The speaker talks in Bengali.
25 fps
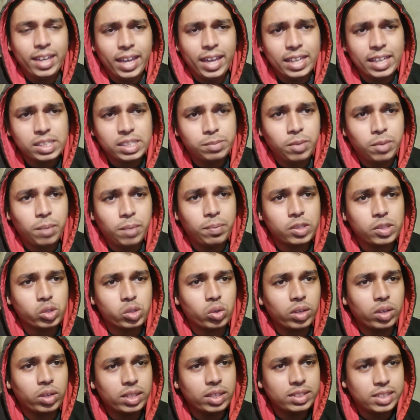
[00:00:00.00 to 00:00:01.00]
এসবিএফ এর
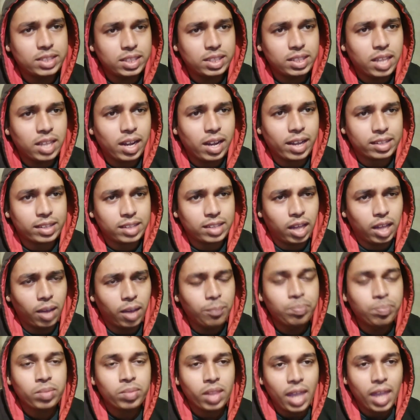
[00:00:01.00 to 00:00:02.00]
সঙ্গে জিদ্দার একটা
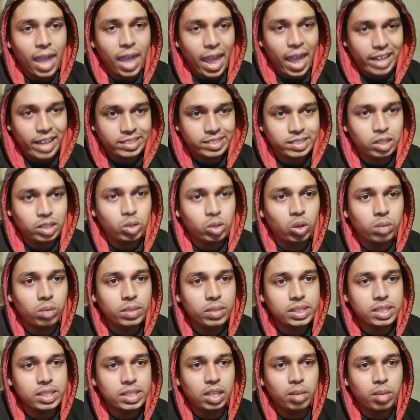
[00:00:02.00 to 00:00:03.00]
অ্যাকশন
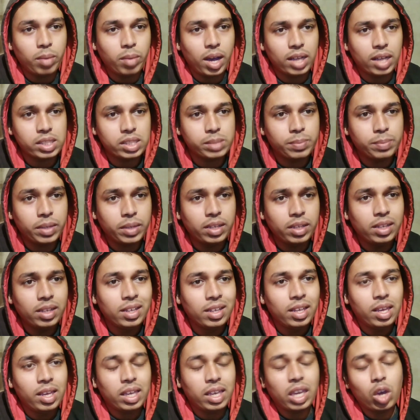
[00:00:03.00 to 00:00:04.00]
ধর্মী সিনেমা আসবে
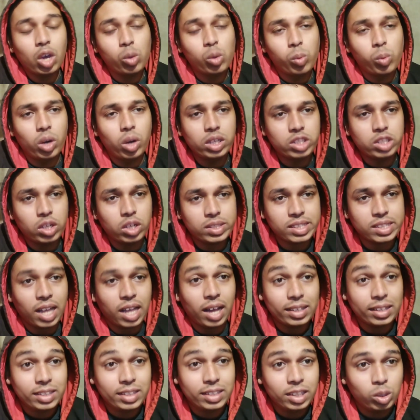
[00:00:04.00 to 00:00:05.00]
কেউ বলেছিল
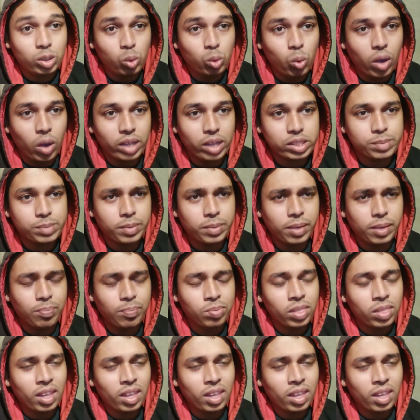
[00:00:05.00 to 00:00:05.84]
সাথী টু আসবে